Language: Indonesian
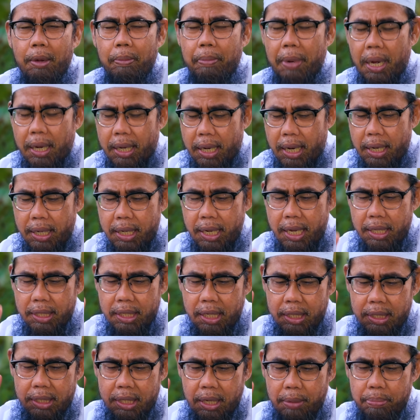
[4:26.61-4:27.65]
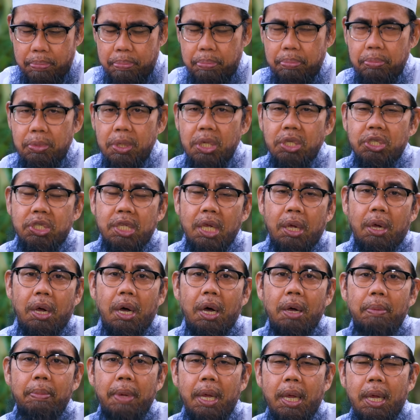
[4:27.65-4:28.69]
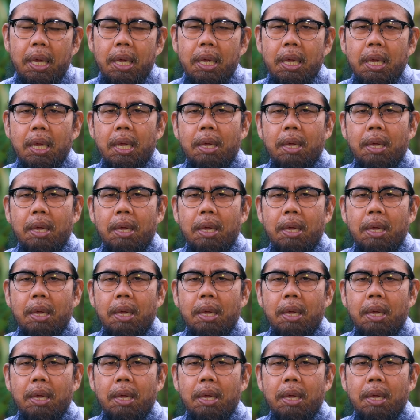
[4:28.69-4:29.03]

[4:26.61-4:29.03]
Bahkan dia tetap istiqamah,